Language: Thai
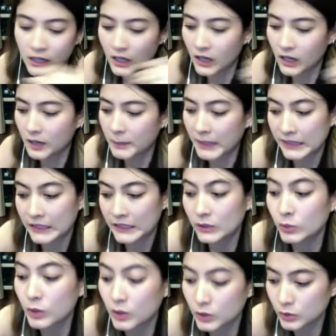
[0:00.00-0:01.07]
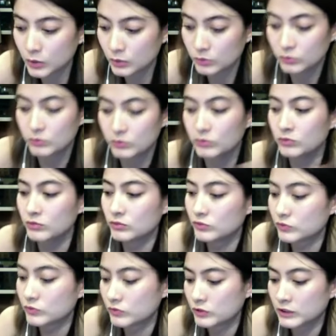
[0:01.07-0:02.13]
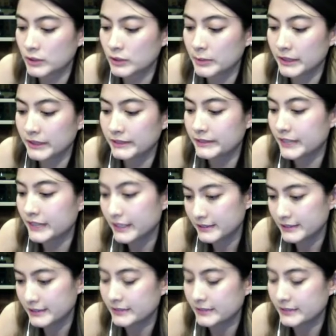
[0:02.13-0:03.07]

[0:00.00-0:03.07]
เอ่อมาร์กี้เวิลด์ใช่ไหมใช่สิ